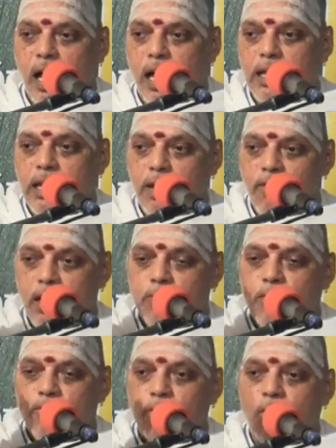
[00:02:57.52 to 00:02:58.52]
ఆ ఇరవై
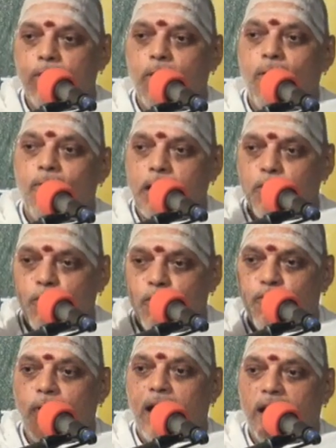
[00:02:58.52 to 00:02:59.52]
మువ్వల్లో ఒక
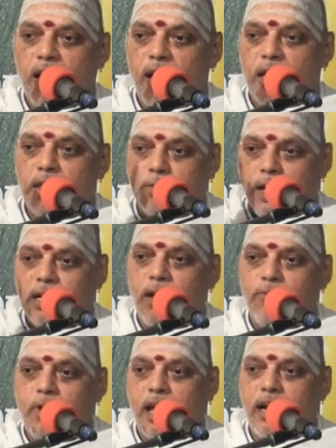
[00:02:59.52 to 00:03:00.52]
మువ్వ ధ్వని
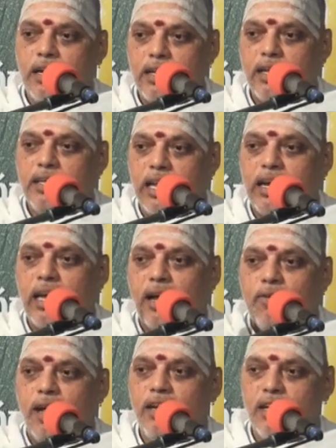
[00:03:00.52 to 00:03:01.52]
అవ్వాలంటే ఏం
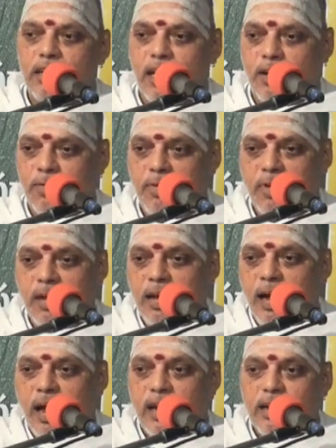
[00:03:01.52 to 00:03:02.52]
కావాలి అన్నారు
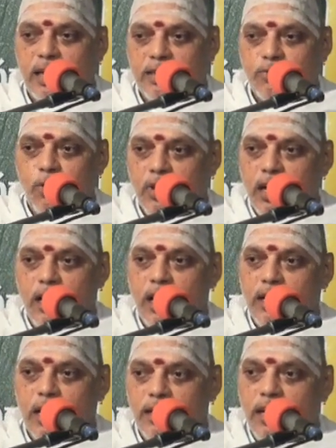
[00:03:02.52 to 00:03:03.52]
అంటే అది
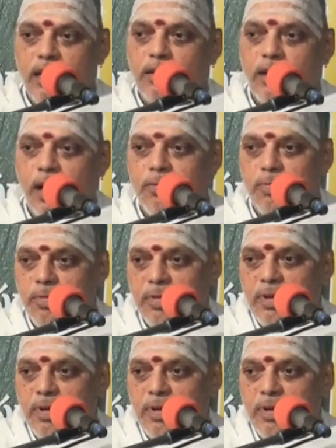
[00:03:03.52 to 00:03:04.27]
తొందరగా కదిలేది కాదు